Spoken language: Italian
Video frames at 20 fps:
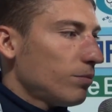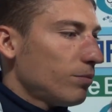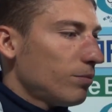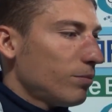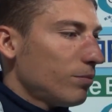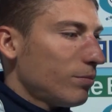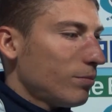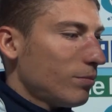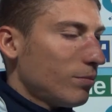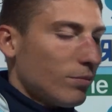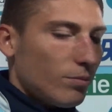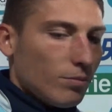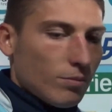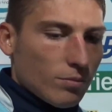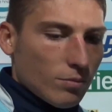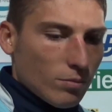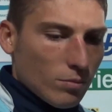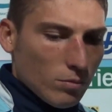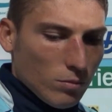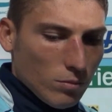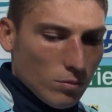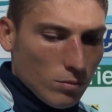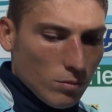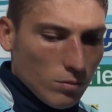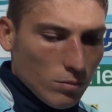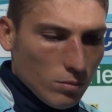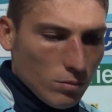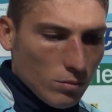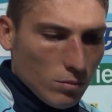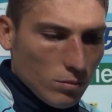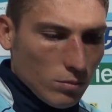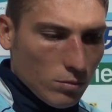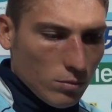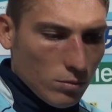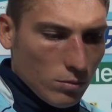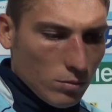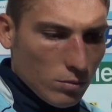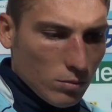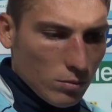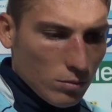Personalmente come state? abbiamo
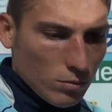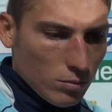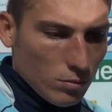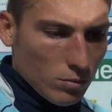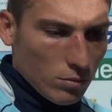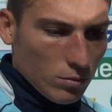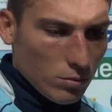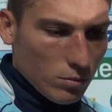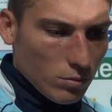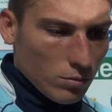visto molto bene